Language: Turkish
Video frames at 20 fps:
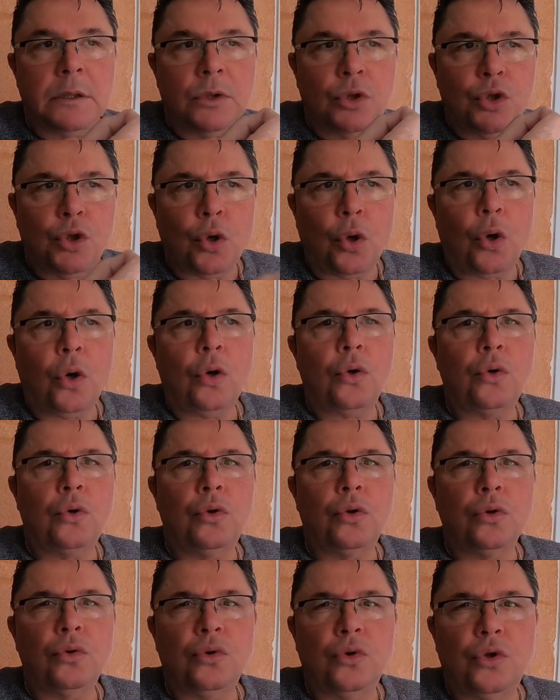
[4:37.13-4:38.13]

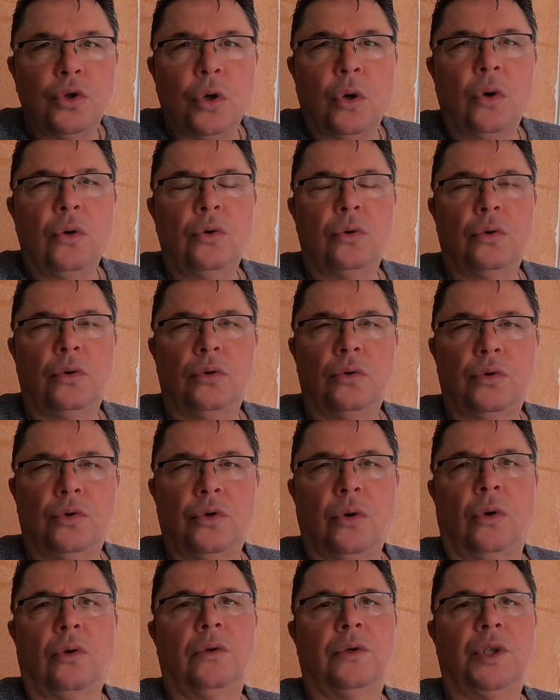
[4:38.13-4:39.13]
çok çok
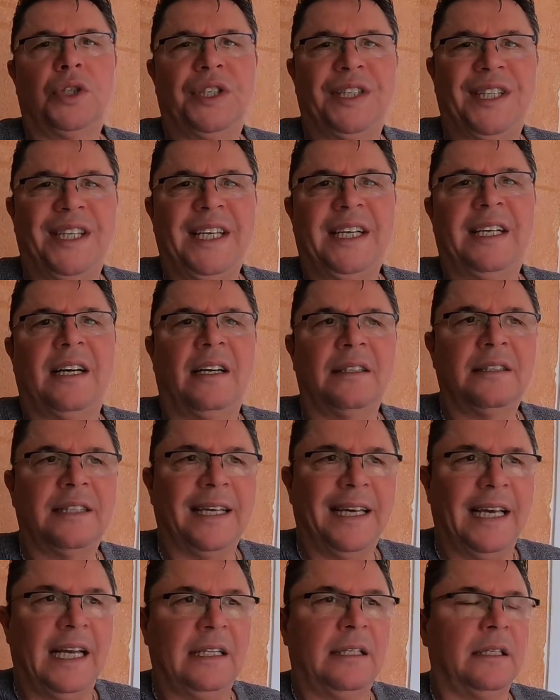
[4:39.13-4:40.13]
çok dikkat
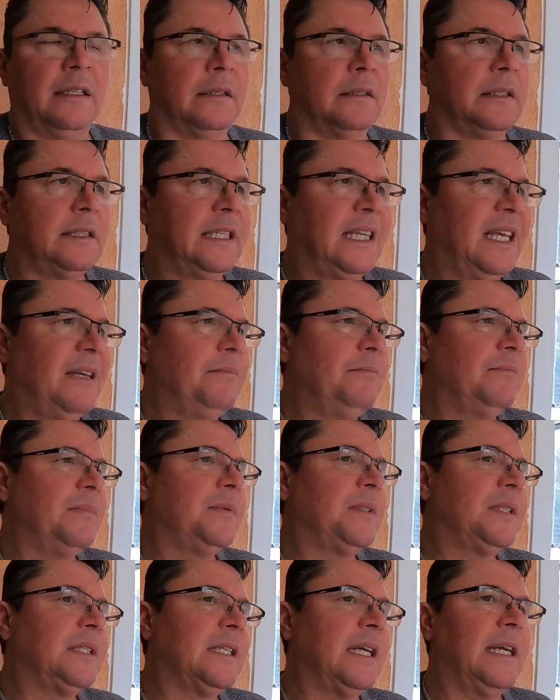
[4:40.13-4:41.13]
edin.
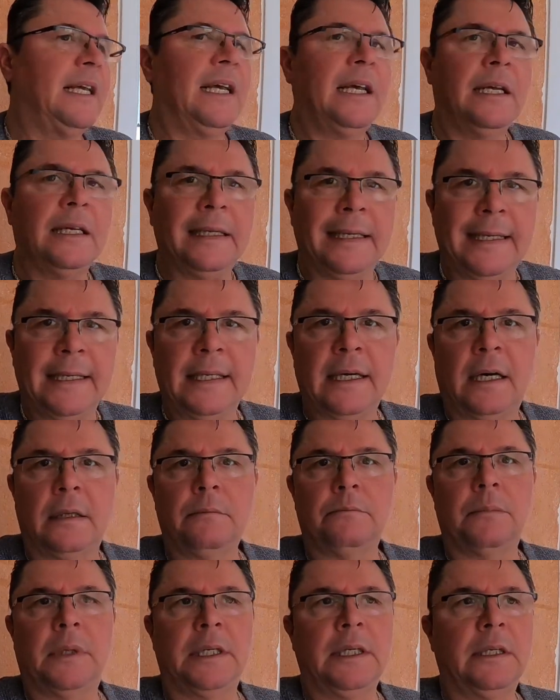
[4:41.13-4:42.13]
Kimseye
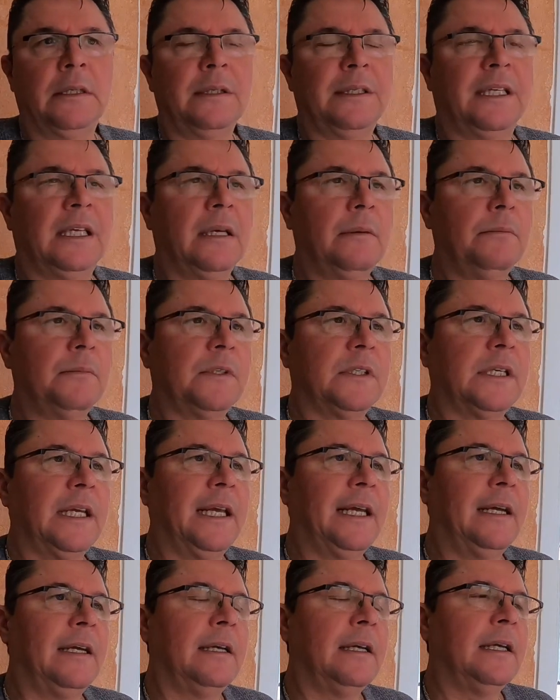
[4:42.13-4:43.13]
inanmayın,
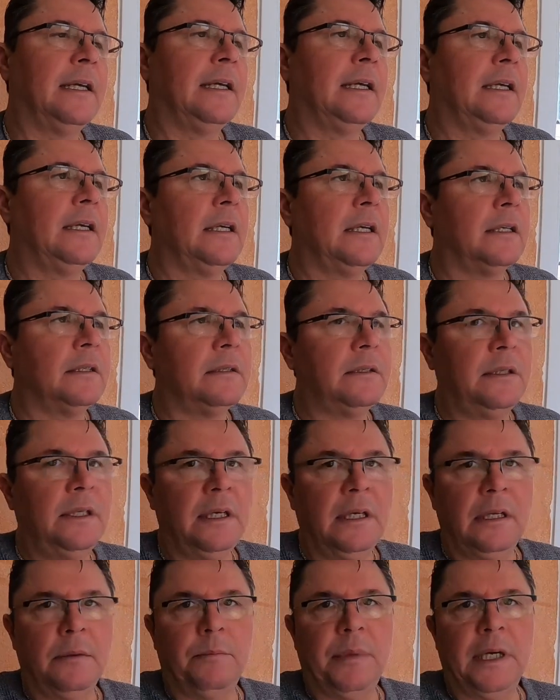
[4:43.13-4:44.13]
kimseye
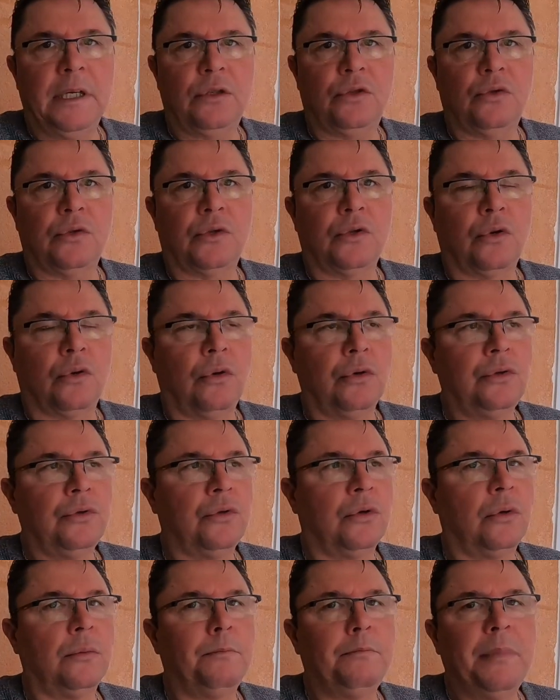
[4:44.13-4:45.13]
Değil 500
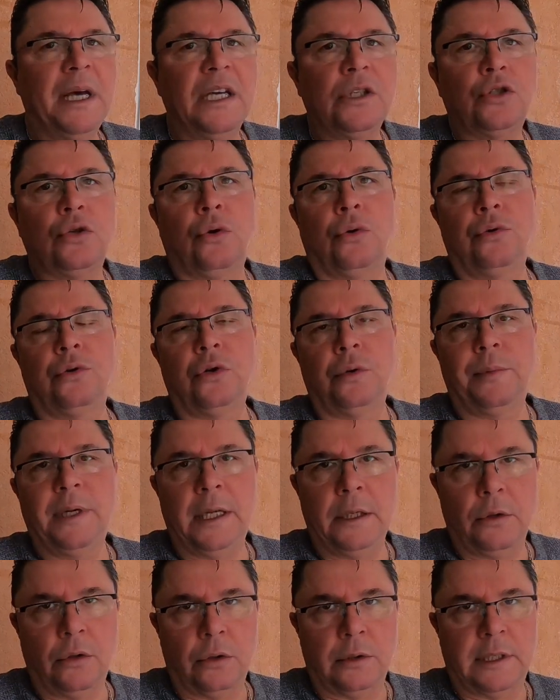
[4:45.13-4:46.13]
euro, 5 euro
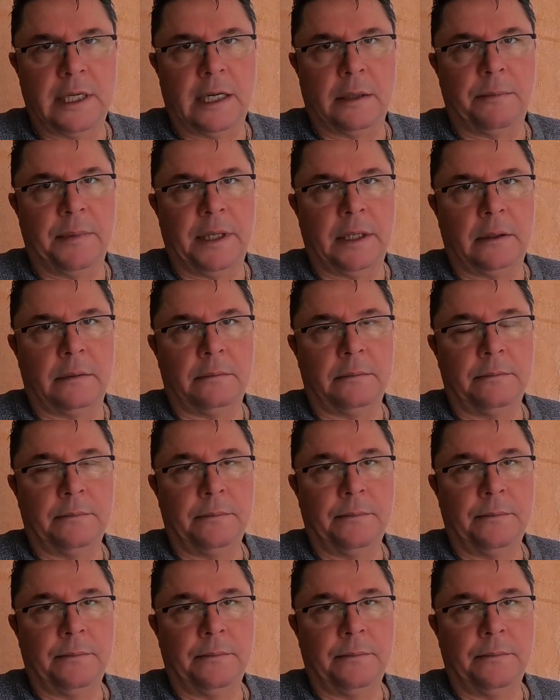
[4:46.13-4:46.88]
bile göndermeyin.